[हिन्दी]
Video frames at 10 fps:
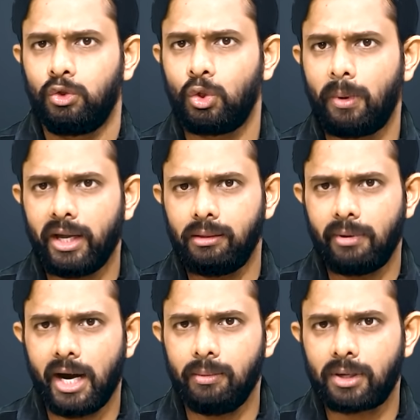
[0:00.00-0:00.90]
तो भाई इन
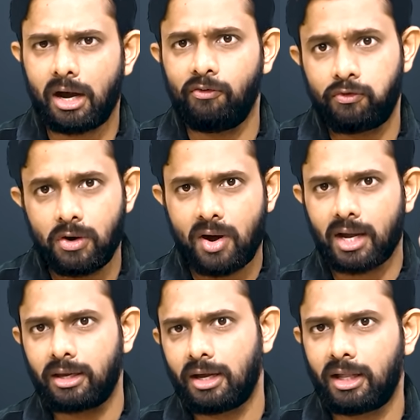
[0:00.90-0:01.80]
मैडम का वो
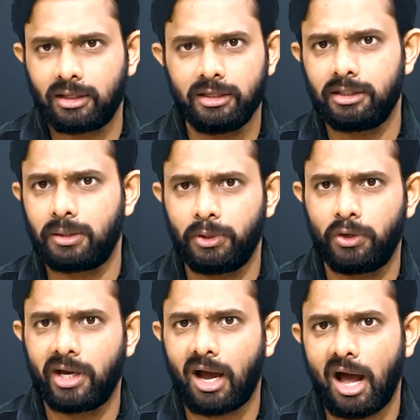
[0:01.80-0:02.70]
वाक्य याद कीजिए जब
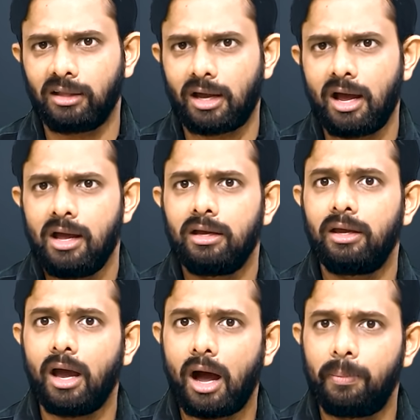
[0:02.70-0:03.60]
इन्होंने कहा था कि
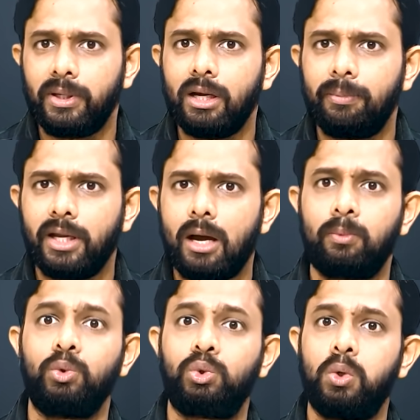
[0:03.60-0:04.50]
अभी अपने आप
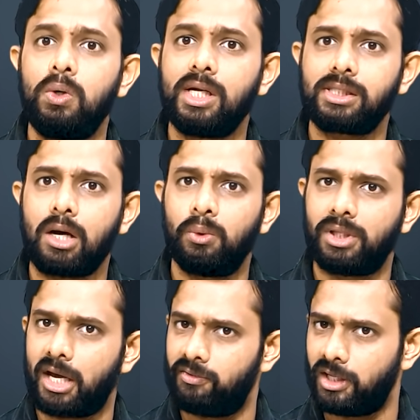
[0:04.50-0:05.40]
को थोड़ा सा
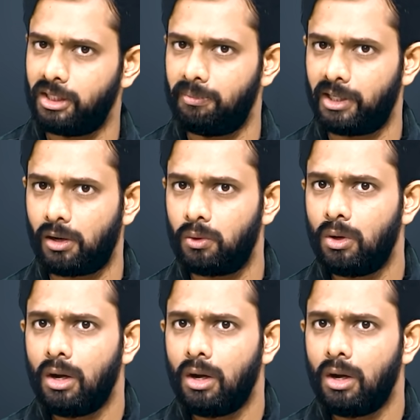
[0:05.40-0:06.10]
उदारवादी बनाओ